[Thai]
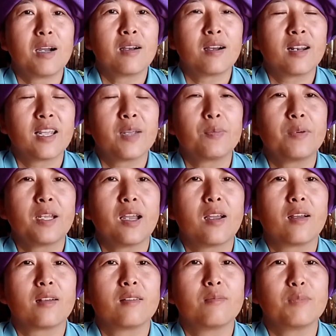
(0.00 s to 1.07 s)
บางคลิปเนี่ย
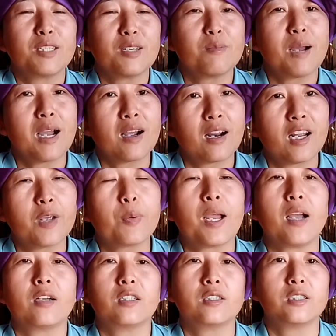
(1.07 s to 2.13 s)
ไม่ใช่บางคลิป
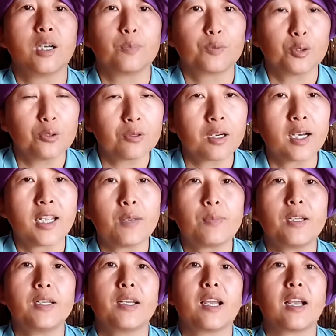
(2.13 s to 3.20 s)
ค่ะเกือบทุกคลิป
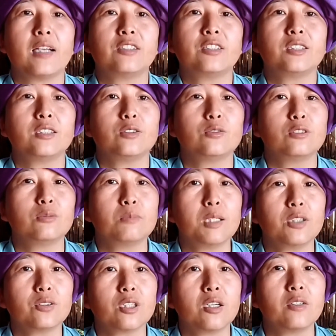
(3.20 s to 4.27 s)
เลยนะคะ ที่ยูทูบเบ
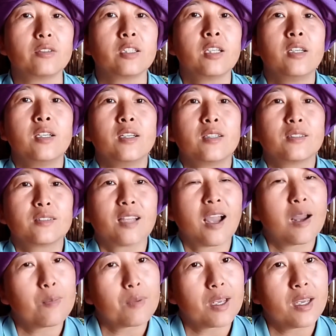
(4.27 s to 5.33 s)
อร์ต้อง
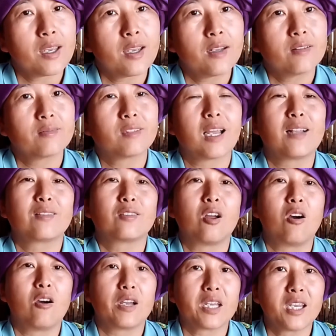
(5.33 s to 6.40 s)
ทำเองตัก
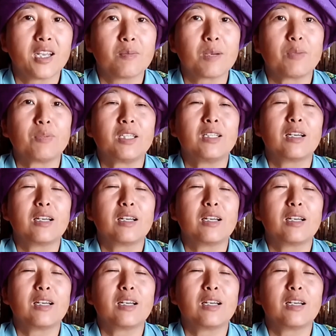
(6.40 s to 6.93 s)
ต่อเองแบ